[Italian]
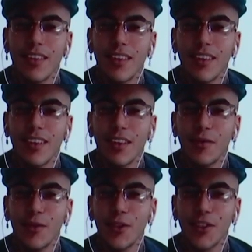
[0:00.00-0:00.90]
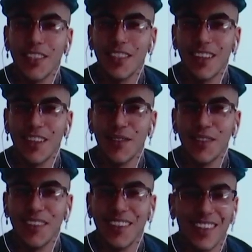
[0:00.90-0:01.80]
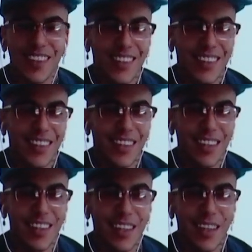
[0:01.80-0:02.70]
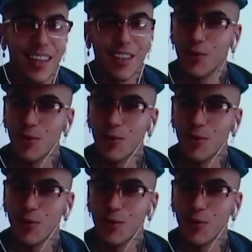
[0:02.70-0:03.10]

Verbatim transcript: e Future è stato e quindi adesso la spunta.